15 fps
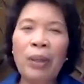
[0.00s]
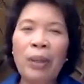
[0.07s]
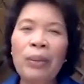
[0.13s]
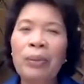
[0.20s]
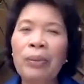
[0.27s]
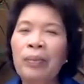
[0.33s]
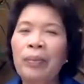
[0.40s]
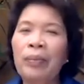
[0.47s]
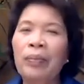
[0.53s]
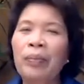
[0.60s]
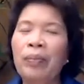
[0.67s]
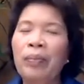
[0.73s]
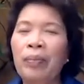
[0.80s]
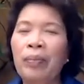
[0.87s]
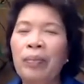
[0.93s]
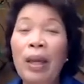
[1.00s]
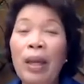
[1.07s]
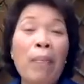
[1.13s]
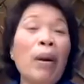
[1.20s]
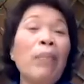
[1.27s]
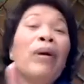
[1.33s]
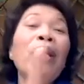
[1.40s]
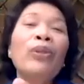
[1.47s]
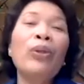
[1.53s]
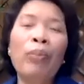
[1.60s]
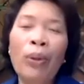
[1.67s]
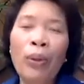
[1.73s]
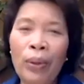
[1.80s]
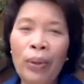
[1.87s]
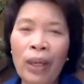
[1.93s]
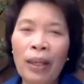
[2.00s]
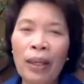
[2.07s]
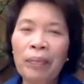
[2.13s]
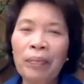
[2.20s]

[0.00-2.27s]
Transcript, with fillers: ไม่รู้ที่มันไม่สมดุลอ่ะ